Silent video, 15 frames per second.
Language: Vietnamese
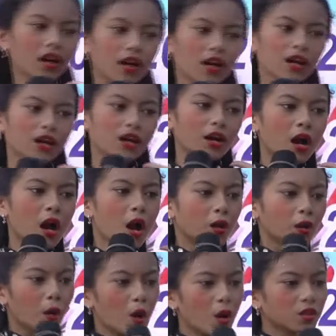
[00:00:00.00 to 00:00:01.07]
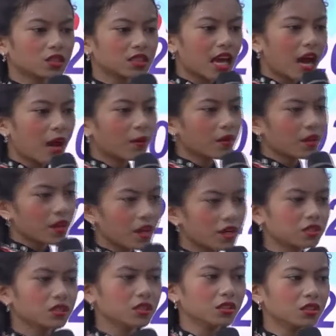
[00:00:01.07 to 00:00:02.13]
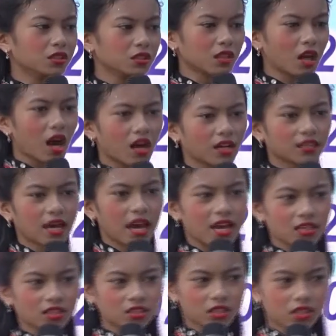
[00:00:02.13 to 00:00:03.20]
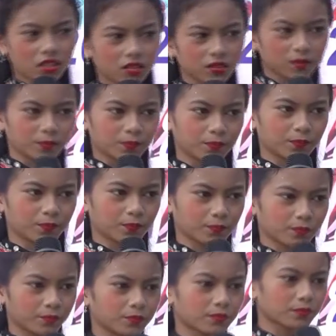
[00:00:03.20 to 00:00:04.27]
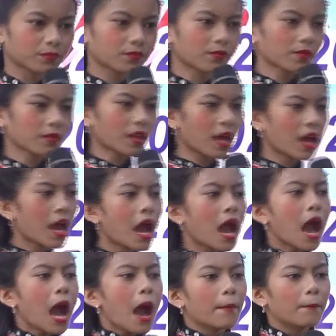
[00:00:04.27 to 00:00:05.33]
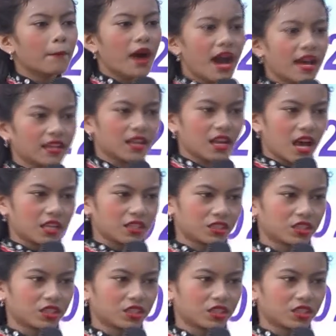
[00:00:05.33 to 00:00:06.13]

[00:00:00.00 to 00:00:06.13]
huyện Hiệp Đức do Sở Lao động Thương binh và Xã hội phối hợp với huyện Hiệp Đức tổ chức. Tại chương trình, các em được thưởng thức